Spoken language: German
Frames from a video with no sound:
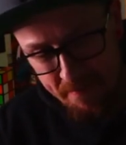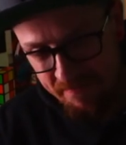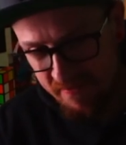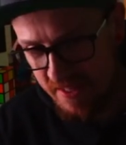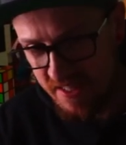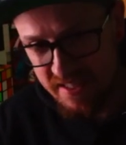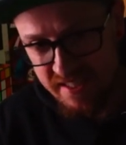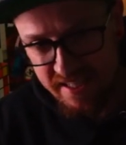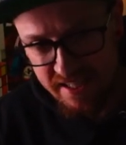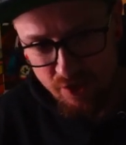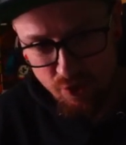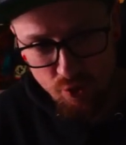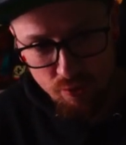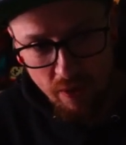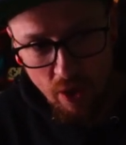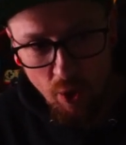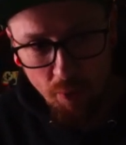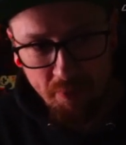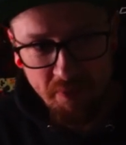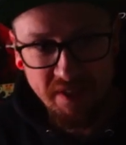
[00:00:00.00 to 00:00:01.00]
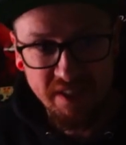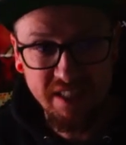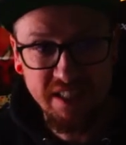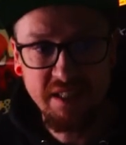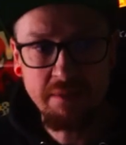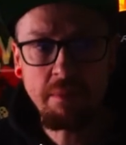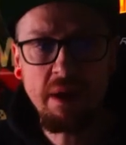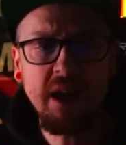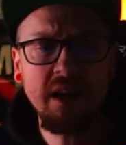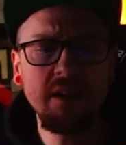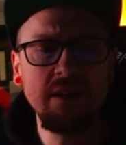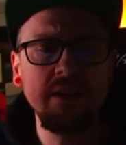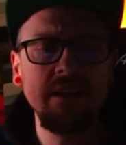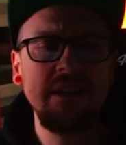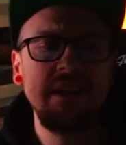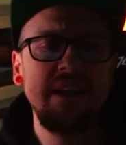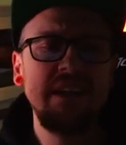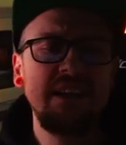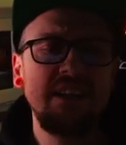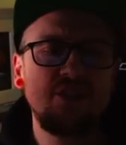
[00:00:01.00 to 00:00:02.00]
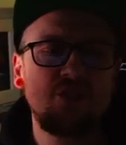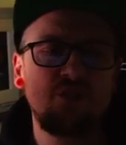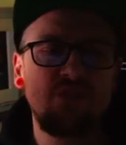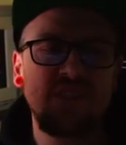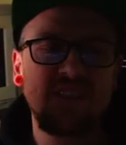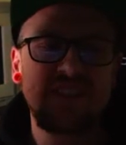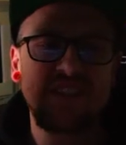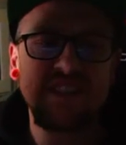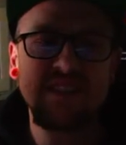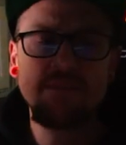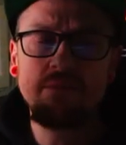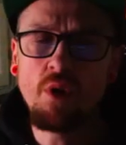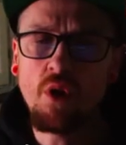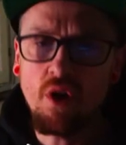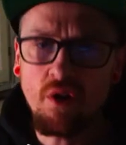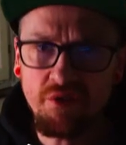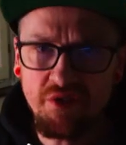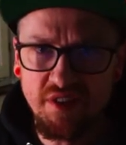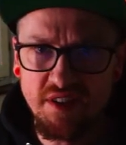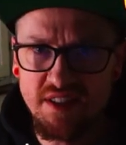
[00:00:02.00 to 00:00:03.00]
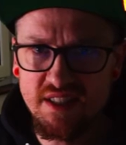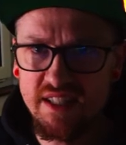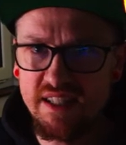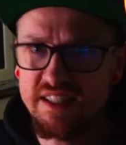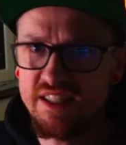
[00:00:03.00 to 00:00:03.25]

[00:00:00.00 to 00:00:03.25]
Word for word: Das geht überhaupt nicht. Ich mache sowas immer offiziell,